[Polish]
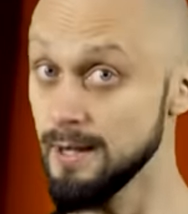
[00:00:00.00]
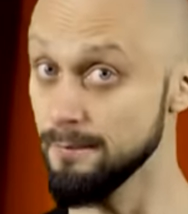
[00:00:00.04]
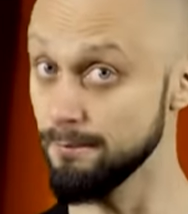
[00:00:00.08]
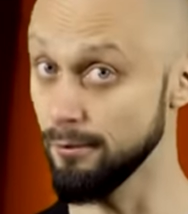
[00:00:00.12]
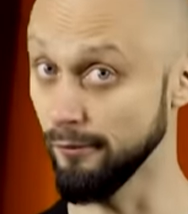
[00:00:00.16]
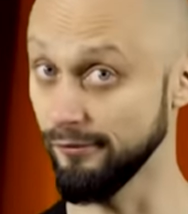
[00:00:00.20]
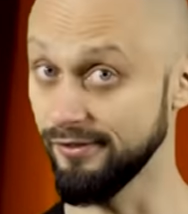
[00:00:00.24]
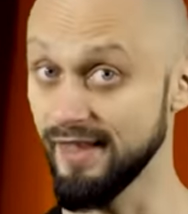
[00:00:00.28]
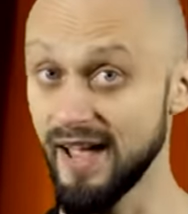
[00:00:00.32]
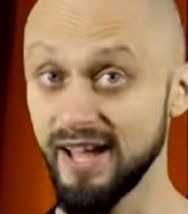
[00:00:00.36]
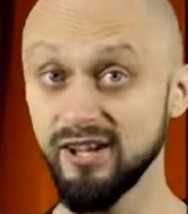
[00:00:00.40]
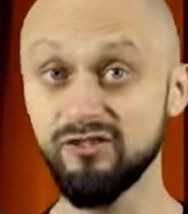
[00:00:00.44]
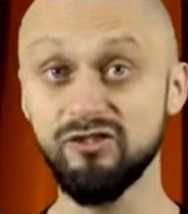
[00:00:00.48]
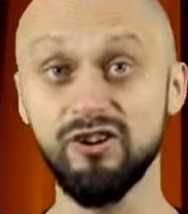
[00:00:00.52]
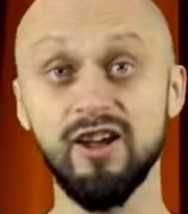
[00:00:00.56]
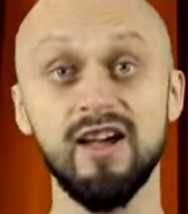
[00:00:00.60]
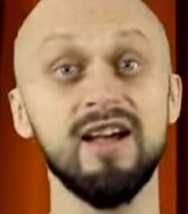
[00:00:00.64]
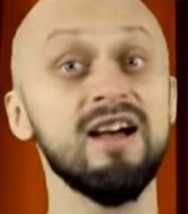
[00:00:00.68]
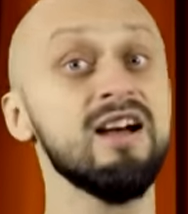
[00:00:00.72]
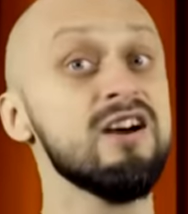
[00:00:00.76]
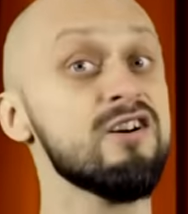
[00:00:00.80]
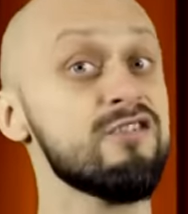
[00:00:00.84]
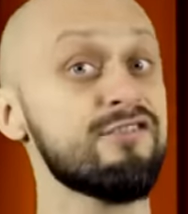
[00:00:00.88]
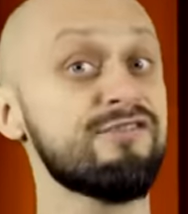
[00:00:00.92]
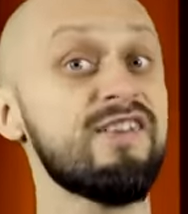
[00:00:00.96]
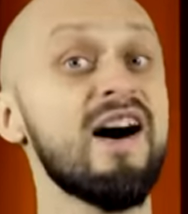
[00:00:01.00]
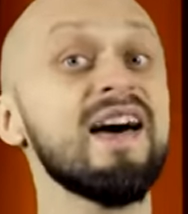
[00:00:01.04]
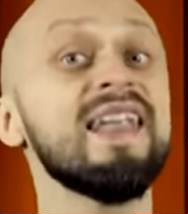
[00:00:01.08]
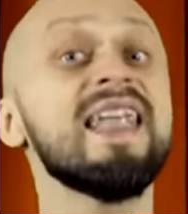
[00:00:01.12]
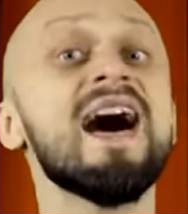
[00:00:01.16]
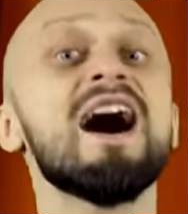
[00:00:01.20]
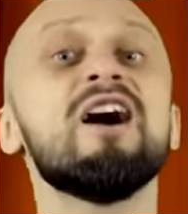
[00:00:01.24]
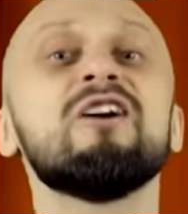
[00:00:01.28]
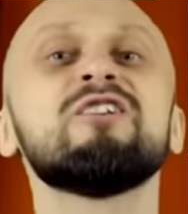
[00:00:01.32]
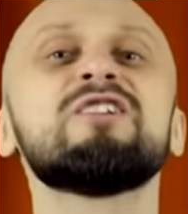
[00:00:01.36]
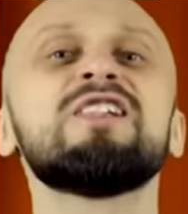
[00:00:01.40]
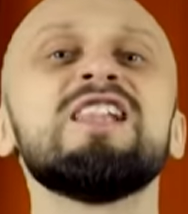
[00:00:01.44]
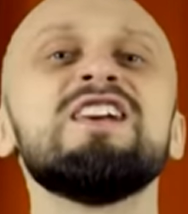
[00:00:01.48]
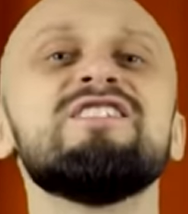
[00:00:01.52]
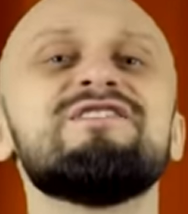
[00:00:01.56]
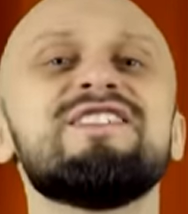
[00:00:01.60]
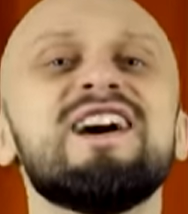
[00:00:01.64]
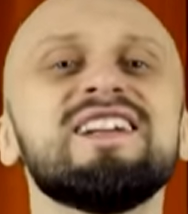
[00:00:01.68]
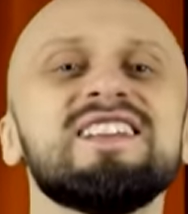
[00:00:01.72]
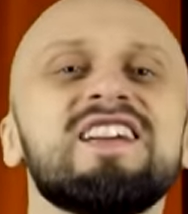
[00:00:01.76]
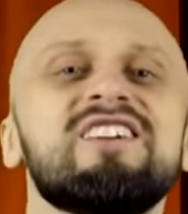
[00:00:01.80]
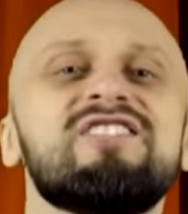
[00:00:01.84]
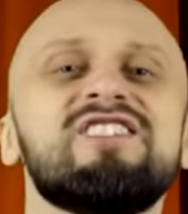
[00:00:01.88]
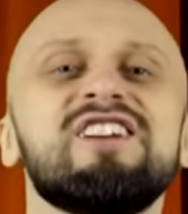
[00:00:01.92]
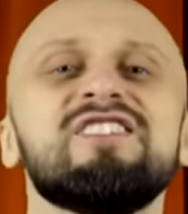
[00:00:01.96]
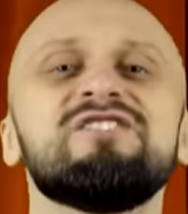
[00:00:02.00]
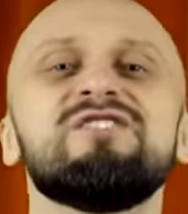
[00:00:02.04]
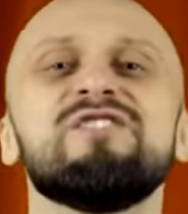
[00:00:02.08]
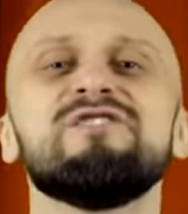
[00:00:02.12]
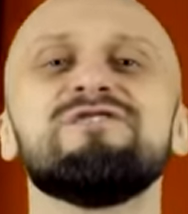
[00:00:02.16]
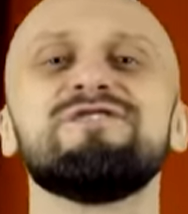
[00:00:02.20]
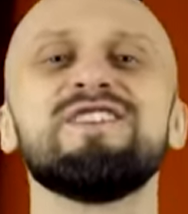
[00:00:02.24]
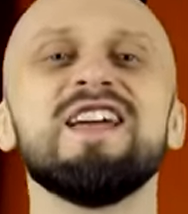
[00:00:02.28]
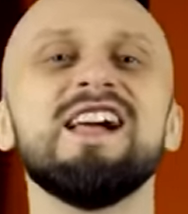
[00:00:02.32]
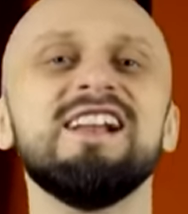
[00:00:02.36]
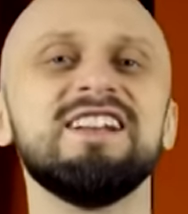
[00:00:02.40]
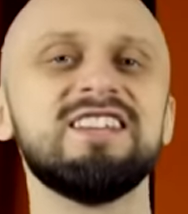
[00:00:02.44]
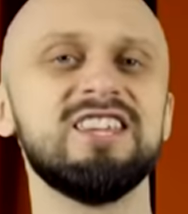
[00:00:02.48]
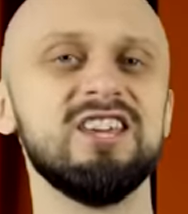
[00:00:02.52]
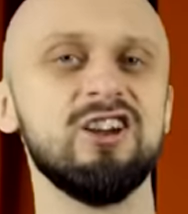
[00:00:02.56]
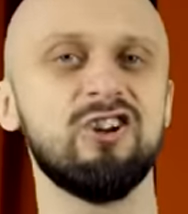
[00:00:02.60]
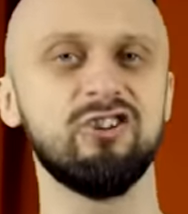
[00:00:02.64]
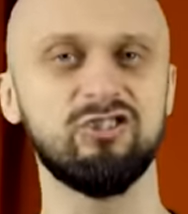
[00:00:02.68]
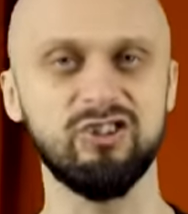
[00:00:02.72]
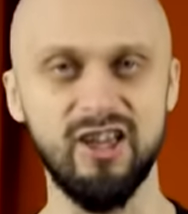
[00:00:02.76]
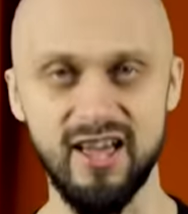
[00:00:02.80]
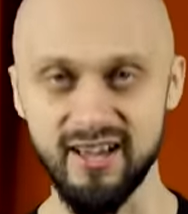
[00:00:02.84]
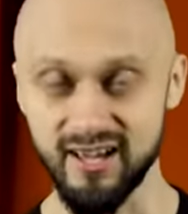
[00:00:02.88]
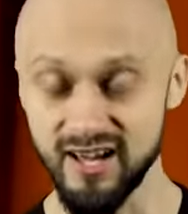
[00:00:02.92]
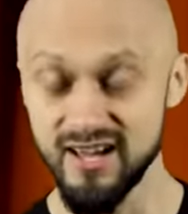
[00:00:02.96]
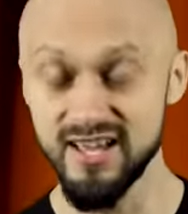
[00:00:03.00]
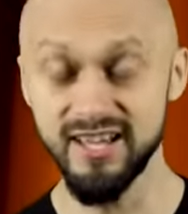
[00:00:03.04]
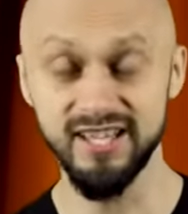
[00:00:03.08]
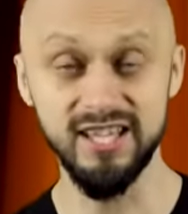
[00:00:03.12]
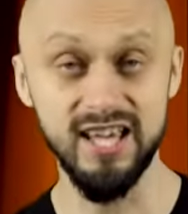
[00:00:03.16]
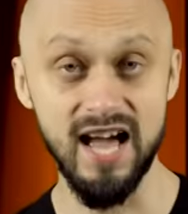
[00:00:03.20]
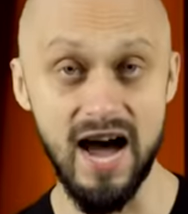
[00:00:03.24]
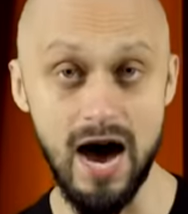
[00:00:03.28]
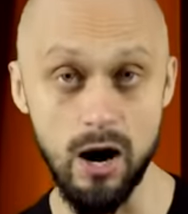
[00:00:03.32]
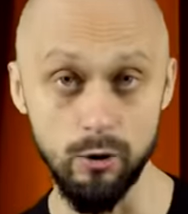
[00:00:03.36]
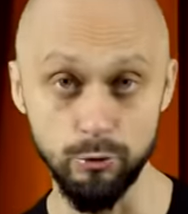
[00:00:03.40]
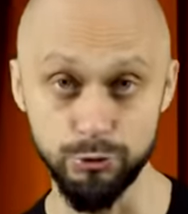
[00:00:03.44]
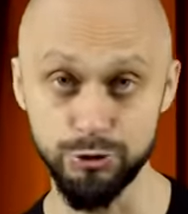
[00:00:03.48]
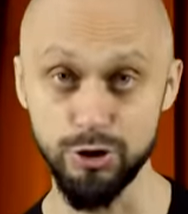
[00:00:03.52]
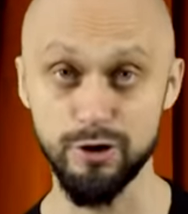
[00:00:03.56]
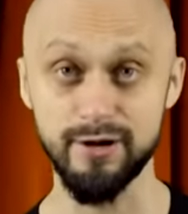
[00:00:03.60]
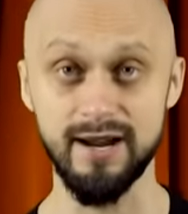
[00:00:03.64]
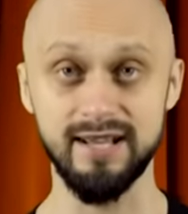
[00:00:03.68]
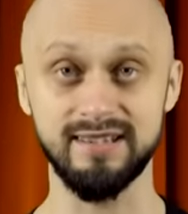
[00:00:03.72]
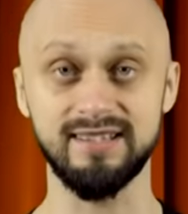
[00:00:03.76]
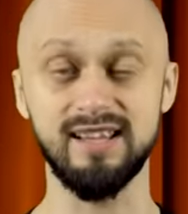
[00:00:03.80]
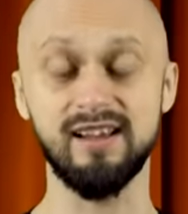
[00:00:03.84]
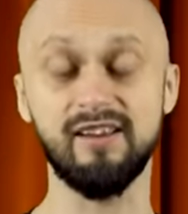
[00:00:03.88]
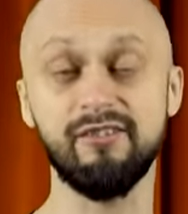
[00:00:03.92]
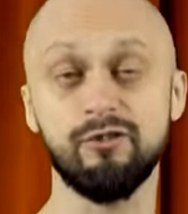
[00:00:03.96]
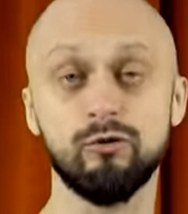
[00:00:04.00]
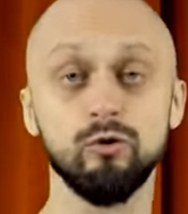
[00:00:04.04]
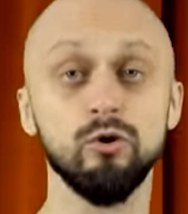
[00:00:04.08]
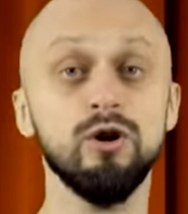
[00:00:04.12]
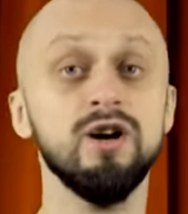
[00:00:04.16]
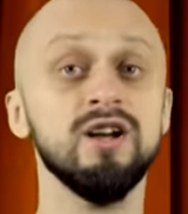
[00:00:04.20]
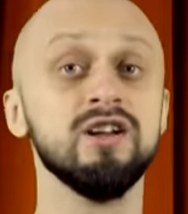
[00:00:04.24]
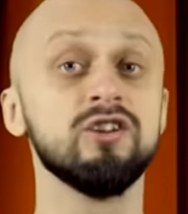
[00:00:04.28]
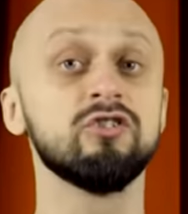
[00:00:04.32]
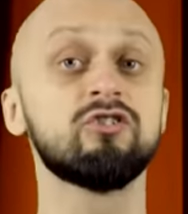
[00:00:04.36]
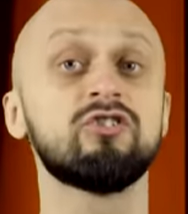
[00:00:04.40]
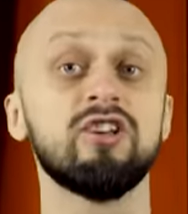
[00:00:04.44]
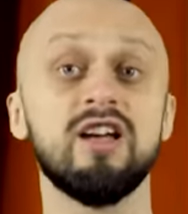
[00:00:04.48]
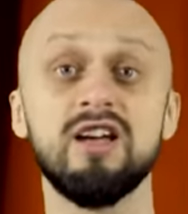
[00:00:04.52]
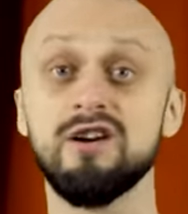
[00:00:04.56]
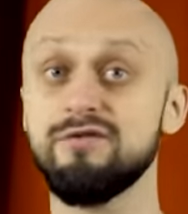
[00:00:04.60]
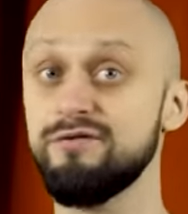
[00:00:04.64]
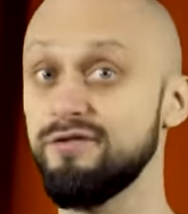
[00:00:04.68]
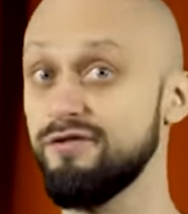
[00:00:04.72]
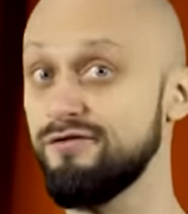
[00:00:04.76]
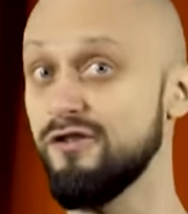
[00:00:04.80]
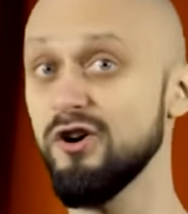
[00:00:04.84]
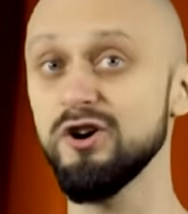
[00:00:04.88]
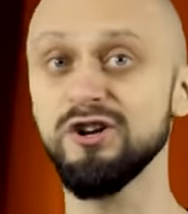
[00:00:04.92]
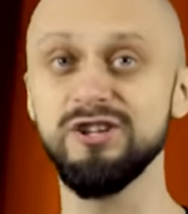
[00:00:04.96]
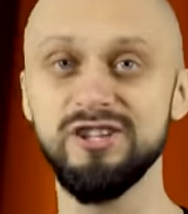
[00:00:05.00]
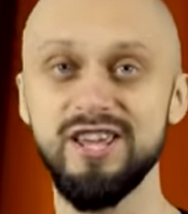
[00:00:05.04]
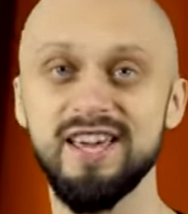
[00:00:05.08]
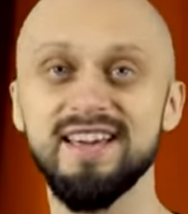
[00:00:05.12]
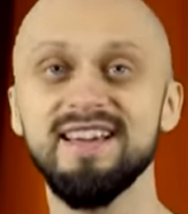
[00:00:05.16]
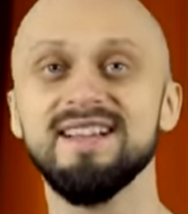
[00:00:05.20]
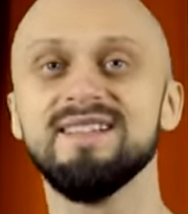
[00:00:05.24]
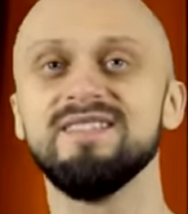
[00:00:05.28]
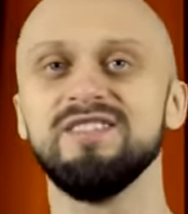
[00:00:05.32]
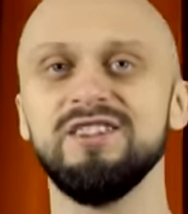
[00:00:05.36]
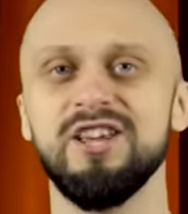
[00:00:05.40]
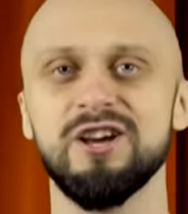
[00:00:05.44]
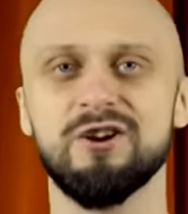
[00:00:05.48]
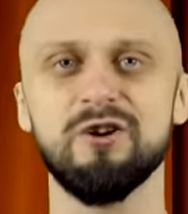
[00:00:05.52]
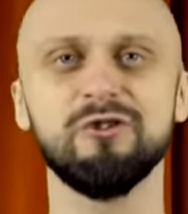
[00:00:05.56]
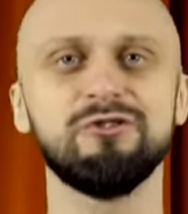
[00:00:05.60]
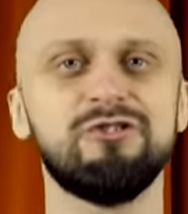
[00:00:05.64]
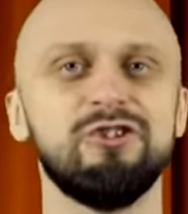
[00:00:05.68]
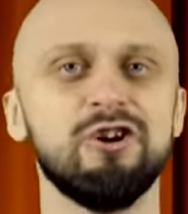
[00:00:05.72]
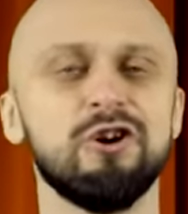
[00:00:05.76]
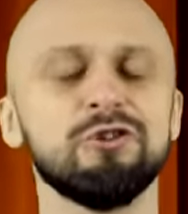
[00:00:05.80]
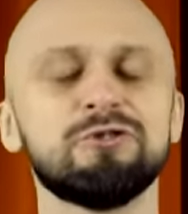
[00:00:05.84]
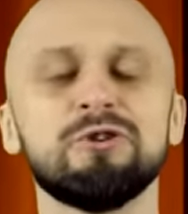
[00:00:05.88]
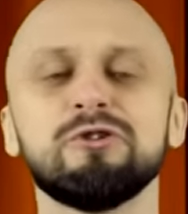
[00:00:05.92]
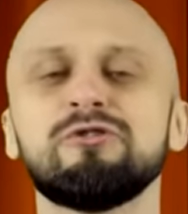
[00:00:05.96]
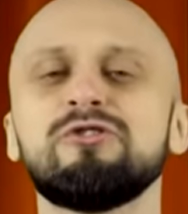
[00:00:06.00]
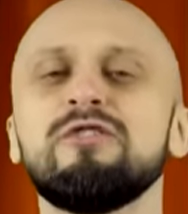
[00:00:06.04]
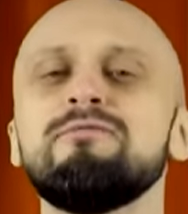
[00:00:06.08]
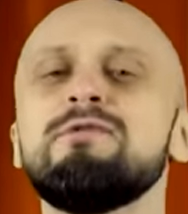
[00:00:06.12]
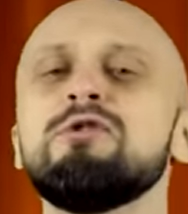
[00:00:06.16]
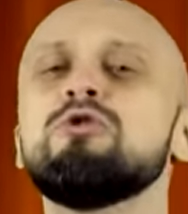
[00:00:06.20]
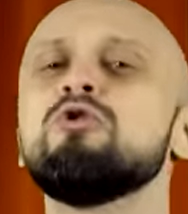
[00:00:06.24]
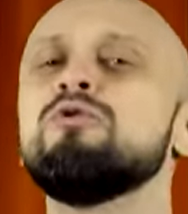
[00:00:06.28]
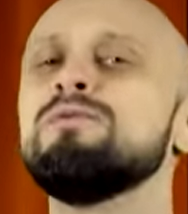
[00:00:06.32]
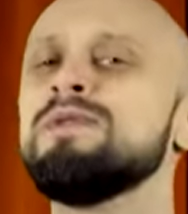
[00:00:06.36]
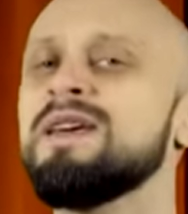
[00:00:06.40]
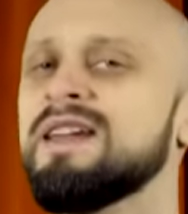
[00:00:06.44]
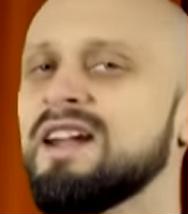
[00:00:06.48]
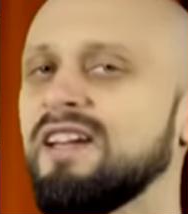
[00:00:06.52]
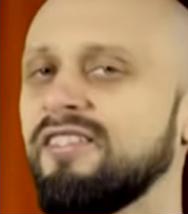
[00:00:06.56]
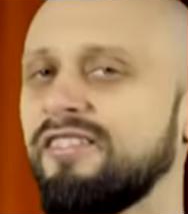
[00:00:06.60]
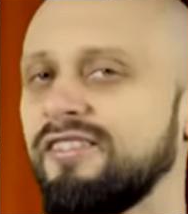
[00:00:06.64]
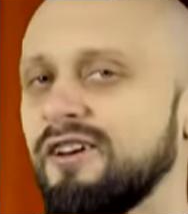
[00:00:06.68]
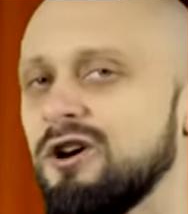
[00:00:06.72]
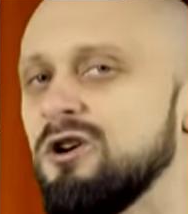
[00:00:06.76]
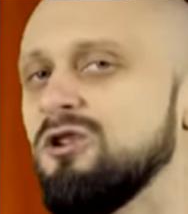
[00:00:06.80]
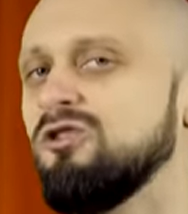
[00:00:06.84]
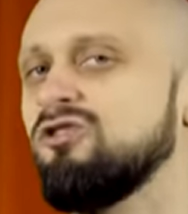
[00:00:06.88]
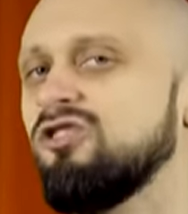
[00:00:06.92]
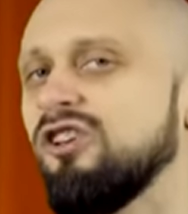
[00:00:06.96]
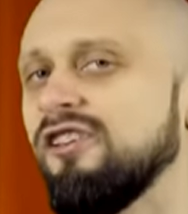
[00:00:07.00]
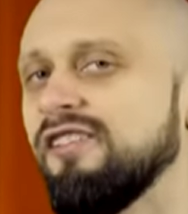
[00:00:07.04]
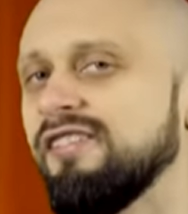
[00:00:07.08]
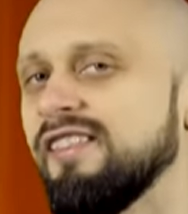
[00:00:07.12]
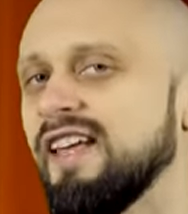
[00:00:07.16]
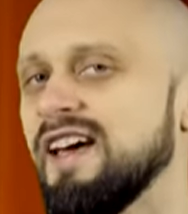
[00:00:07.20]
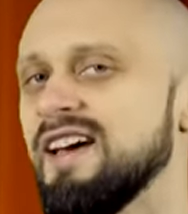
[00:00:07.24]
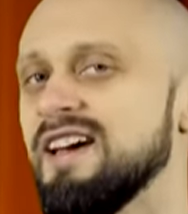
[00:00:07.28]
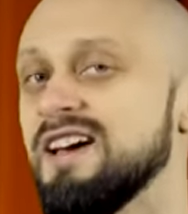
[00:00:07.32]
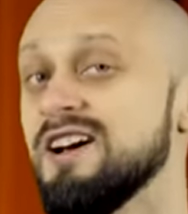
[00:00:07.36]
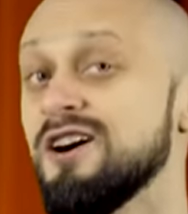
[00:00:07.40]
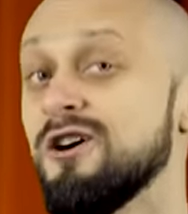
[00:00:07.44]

Poznajcie fana odlewania się do wielkich rzek i autora tekstu, że w wojnie nie chodzi chodzi o to, żeby umierać za ojczyznę.